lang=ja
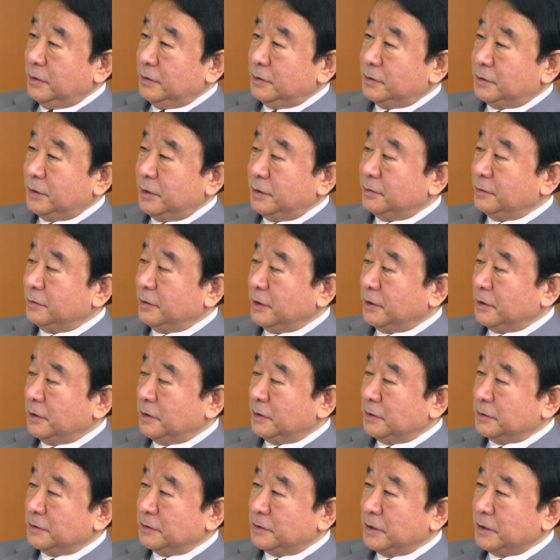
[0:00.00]
政府
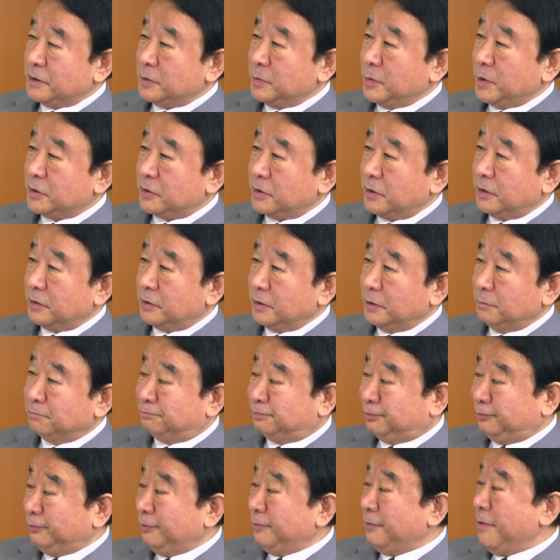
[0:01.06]
が説明してるあたり
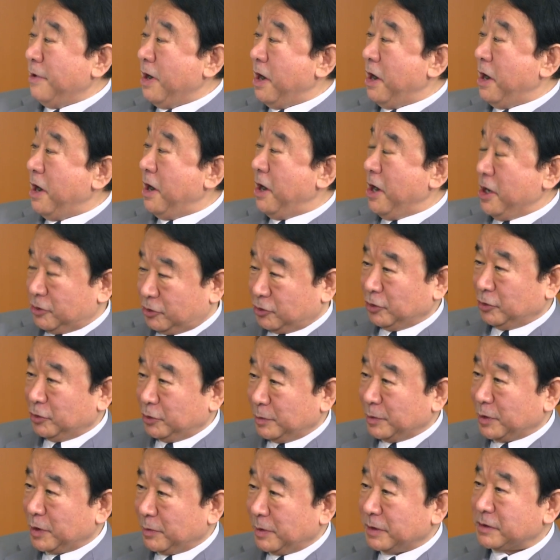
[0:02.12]
ブワーッと
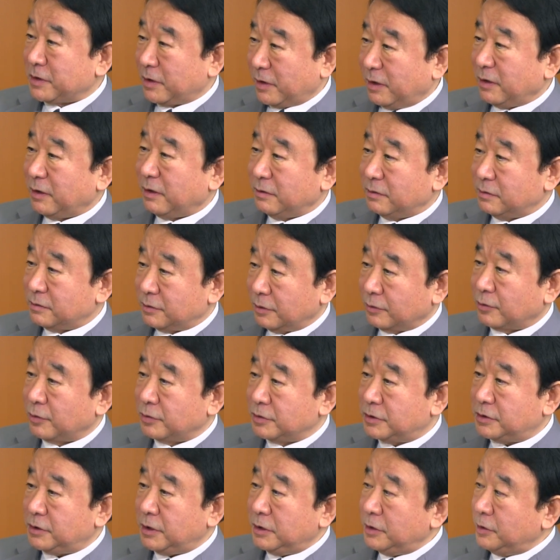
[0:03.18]
読まざるを得ないんですよ。
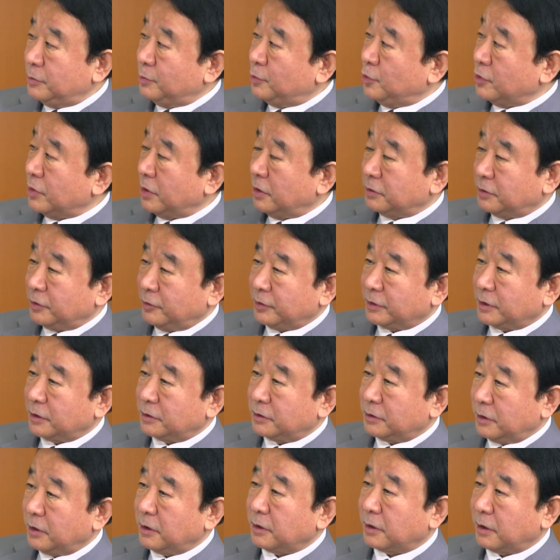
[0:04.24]
事前に僕なんて渡っ
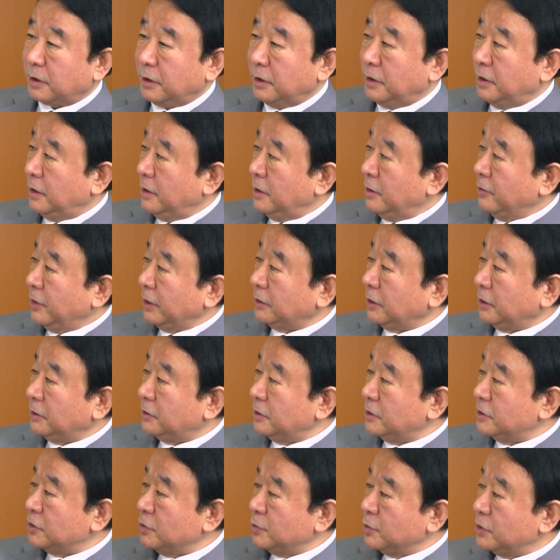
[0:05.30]
てないから、渡っ
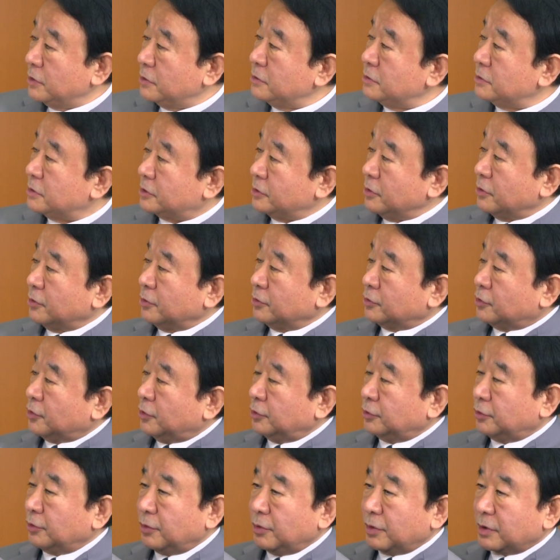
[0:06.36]
てる人もいるんですよ、こう
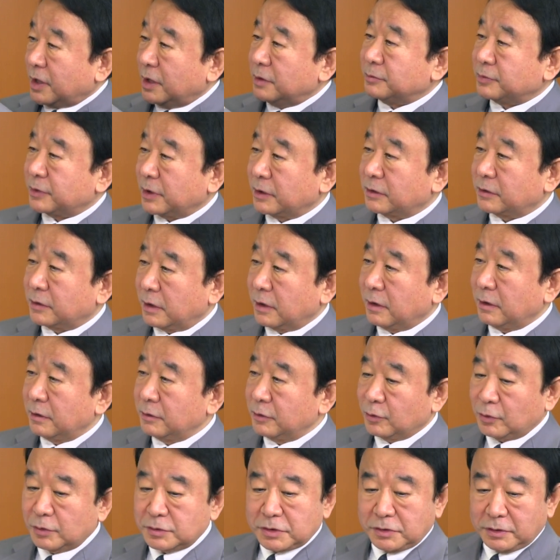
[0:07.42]
いうところの幹部だったら。
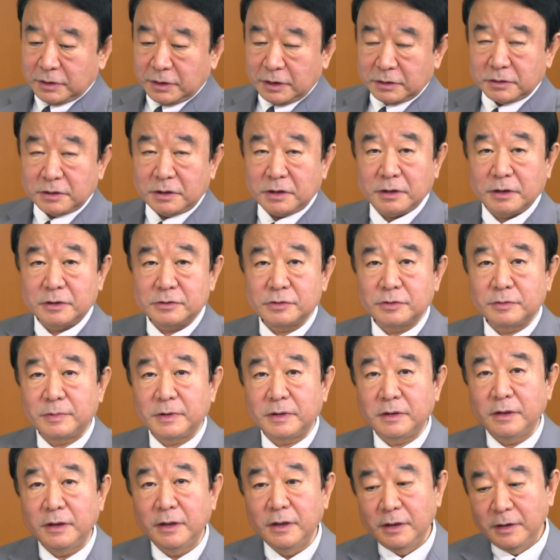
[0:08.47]
でこっちは渡ってないから、その場
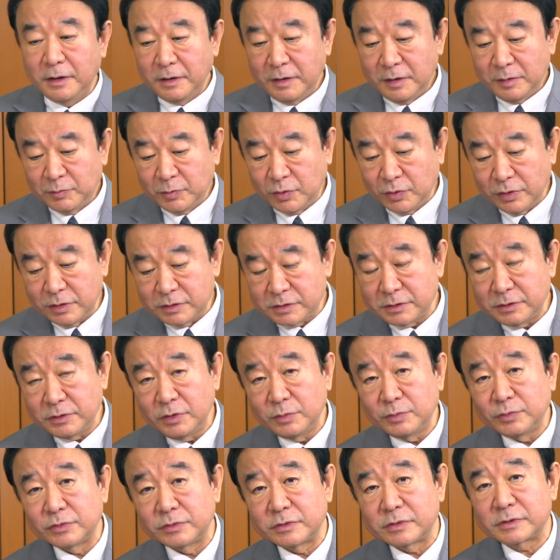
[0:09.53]
で猛烈に
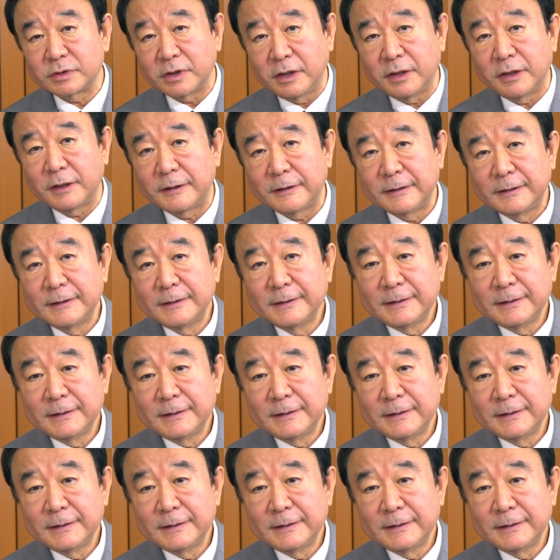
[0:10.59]
読むんですが、